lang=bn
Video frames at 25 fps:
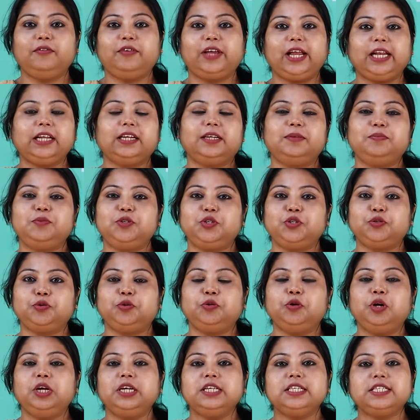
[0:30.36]
ওয়েলকাম টু
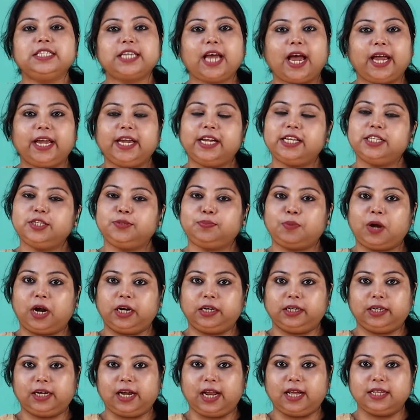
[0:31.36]
ছায়া
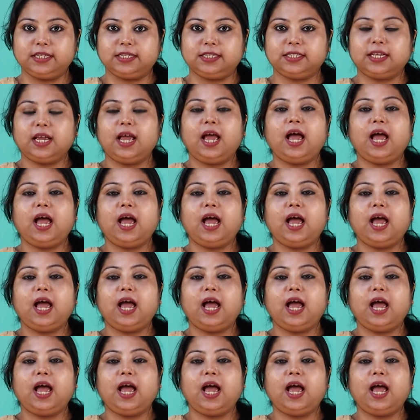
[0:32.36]
স্মার্ট ক্লাস